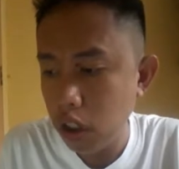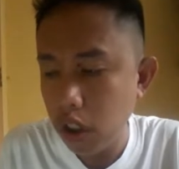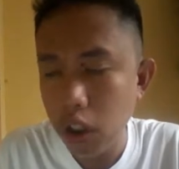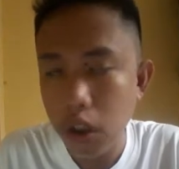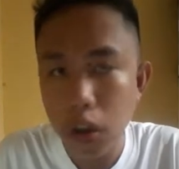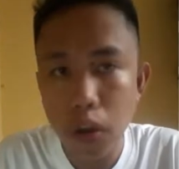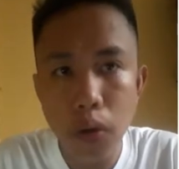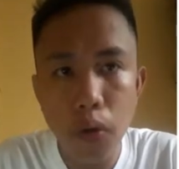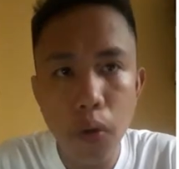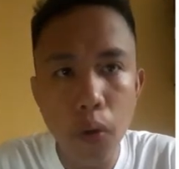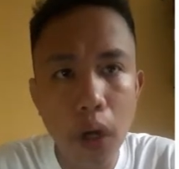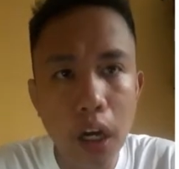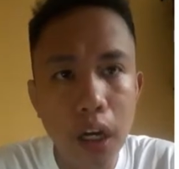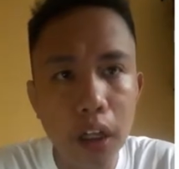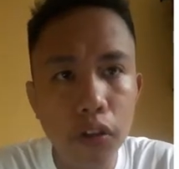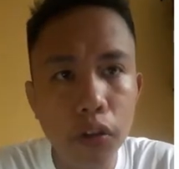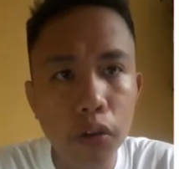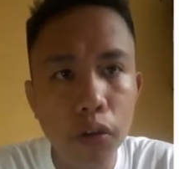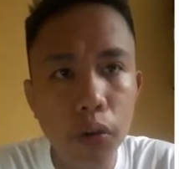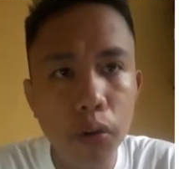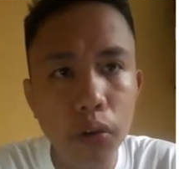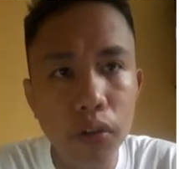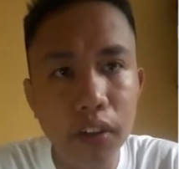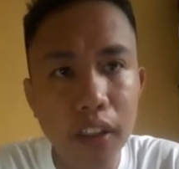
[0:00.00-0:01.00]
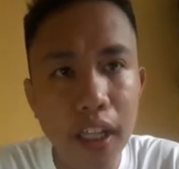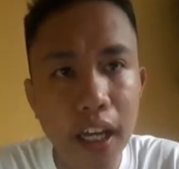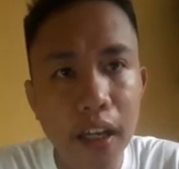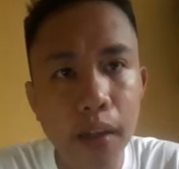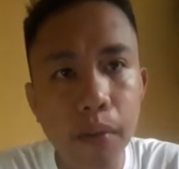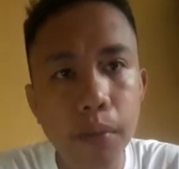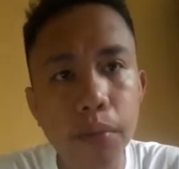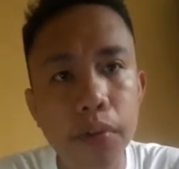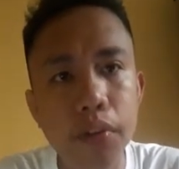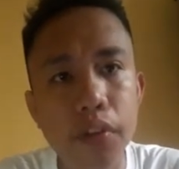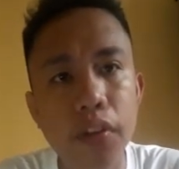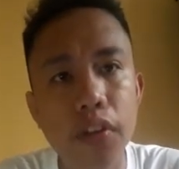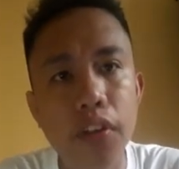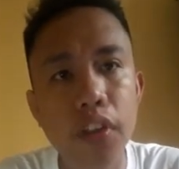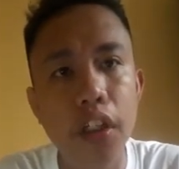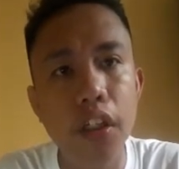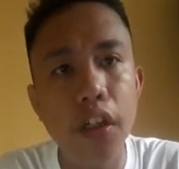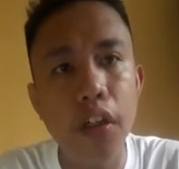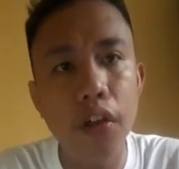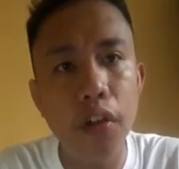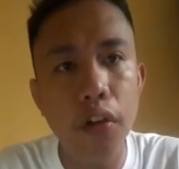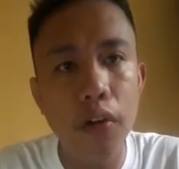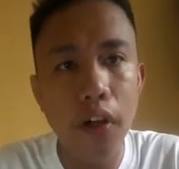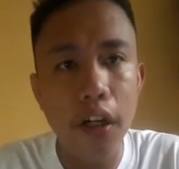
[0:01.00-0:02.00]
Kung ang 2 times
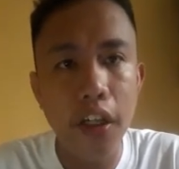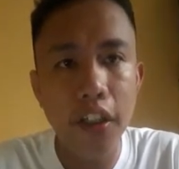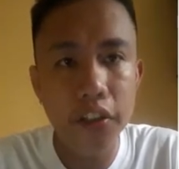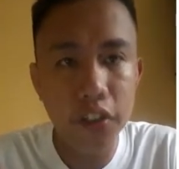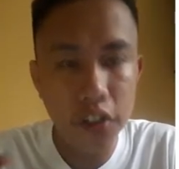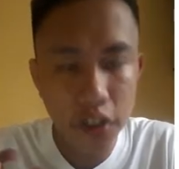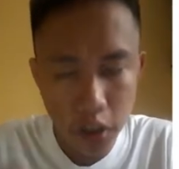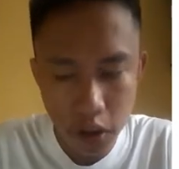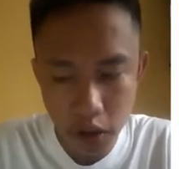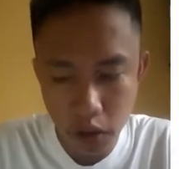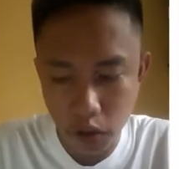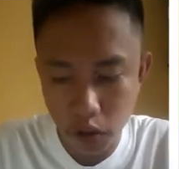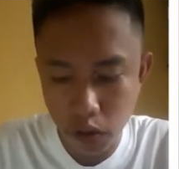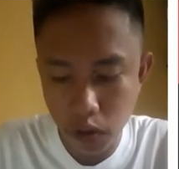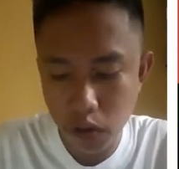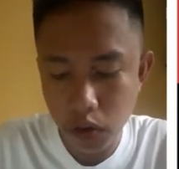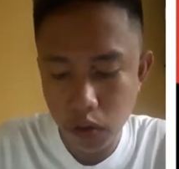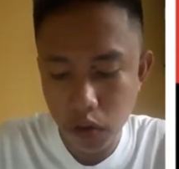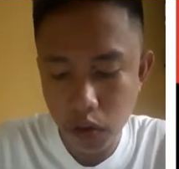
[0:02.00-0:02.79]
0 ay 0,